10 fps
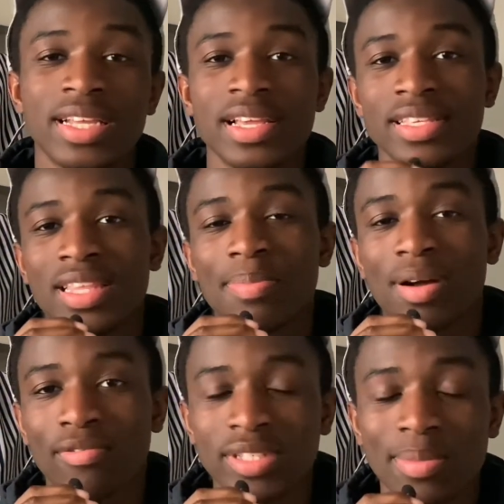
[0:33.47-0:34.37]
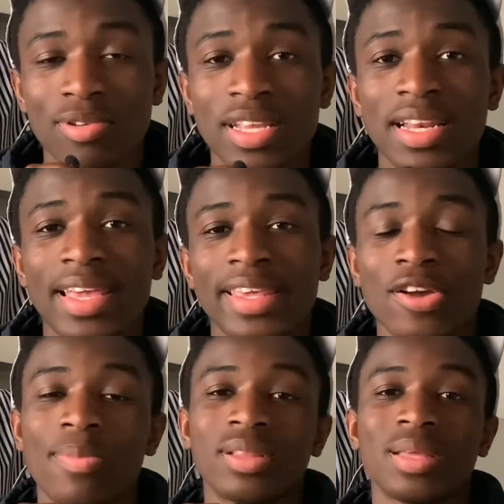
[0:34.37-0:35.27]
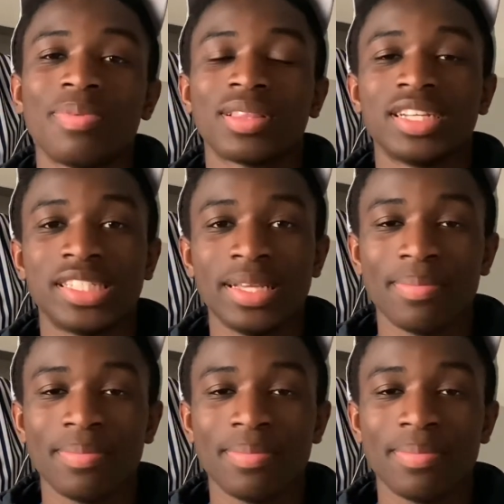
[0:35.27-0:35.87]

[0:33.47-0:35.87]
N'hésitez pas à vous abonner, liker, commenter, partager.